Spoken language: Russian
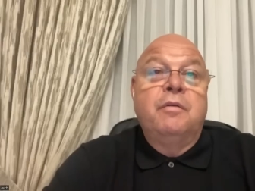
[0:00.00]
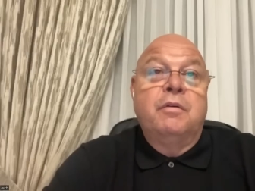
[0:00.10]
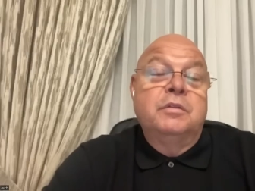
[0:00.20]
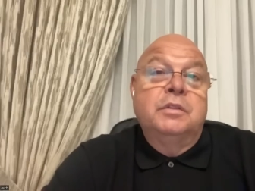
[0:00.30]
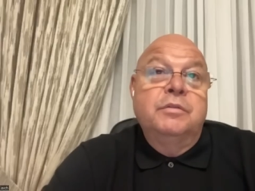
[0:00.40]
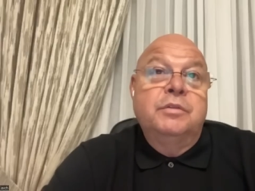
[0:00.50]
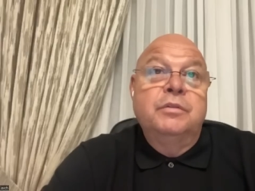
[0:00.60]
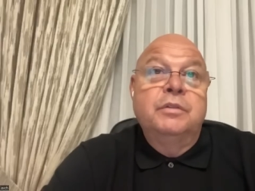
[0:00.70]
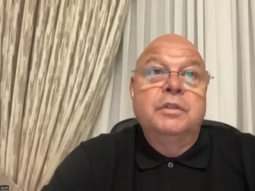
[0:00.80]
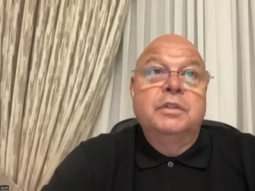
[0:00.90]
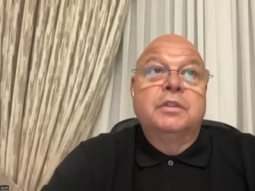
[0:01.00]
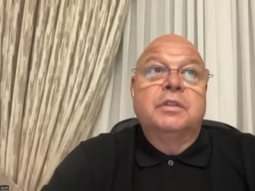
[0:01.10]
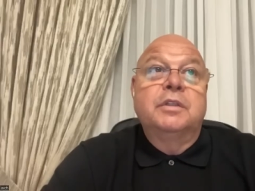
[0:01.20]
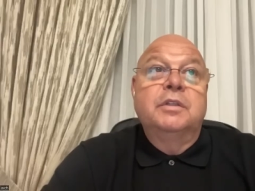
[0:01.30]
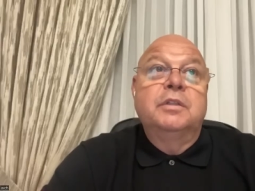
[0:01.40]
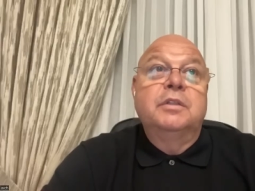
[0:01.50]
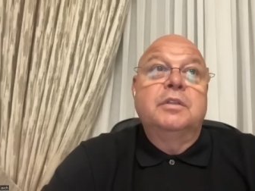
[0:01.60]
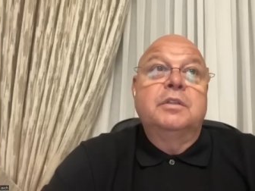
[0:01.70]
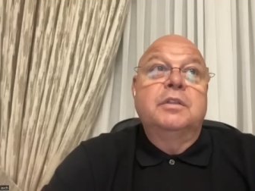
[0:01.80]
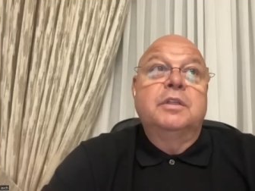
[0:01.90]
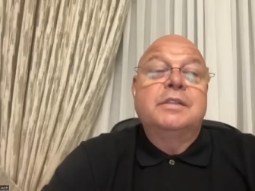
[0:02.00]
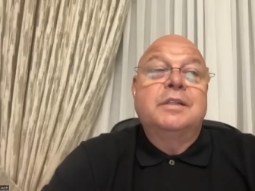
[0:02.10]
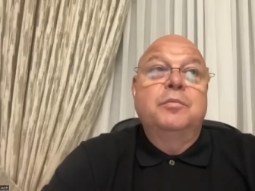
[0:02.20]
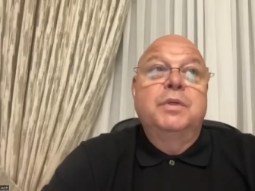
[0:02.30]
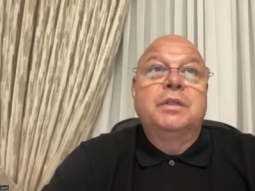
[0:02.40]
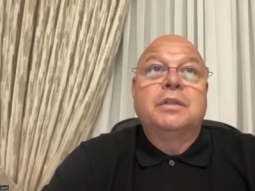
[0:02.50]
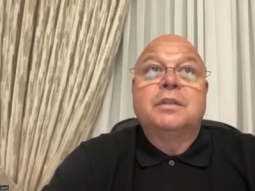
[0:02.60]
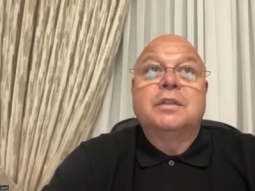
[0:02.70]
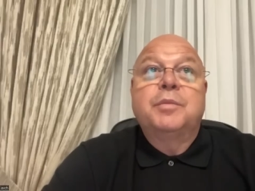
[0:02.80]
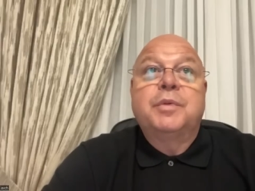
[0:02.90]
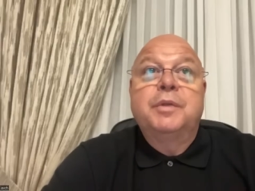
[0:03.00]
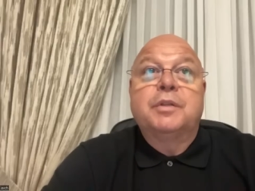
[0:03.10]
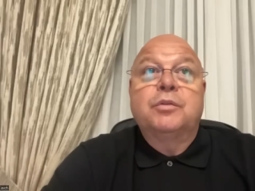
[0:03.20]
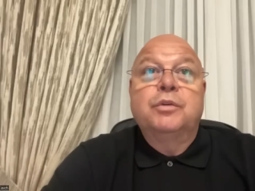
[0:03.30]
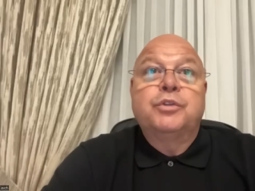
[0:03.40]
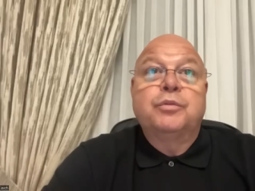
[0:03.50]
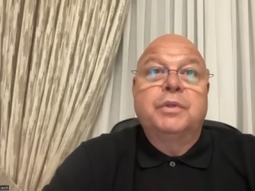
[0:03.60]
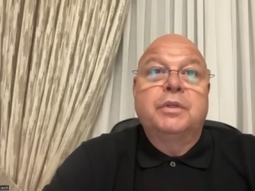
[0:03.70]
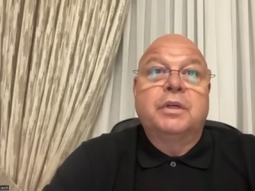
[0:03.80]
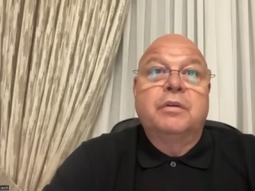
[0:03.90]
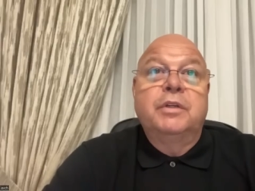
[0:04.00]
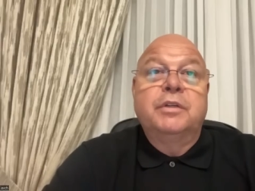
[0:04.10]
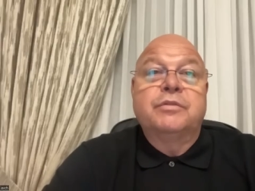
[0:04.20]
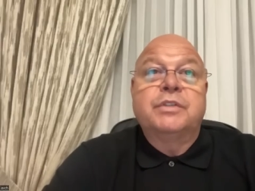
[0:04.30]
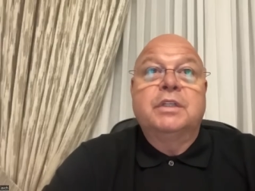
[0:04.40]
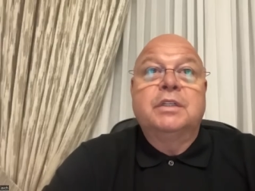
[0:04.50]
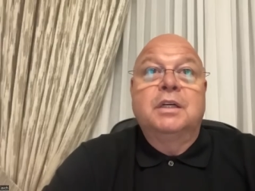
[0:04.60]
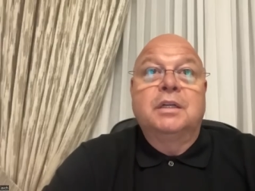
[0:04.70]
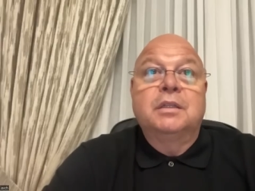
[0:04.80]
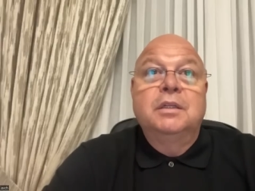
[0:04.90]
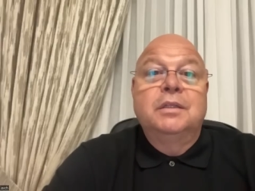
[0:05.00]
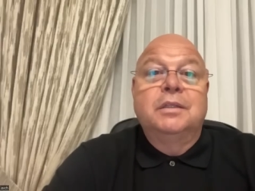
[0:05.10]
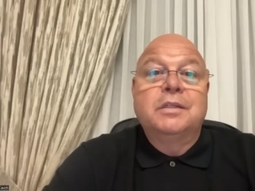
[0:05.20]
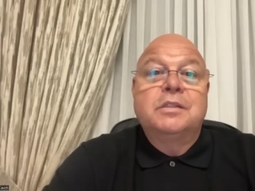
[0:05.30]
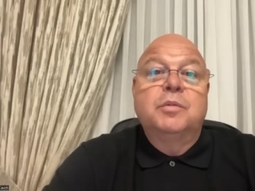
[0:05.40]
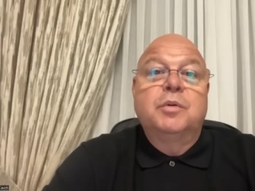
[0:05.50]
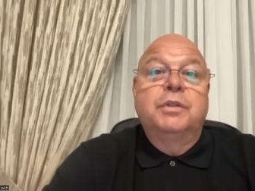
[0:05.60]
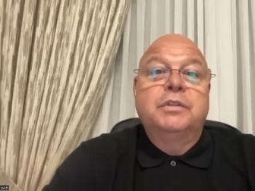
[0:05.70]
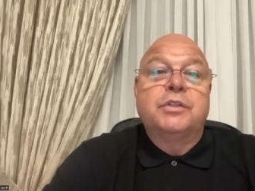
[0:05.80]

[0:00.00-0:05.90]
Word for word: Вот и все. Ты, если бы, например, то, о чем я говорил всегда, если бы была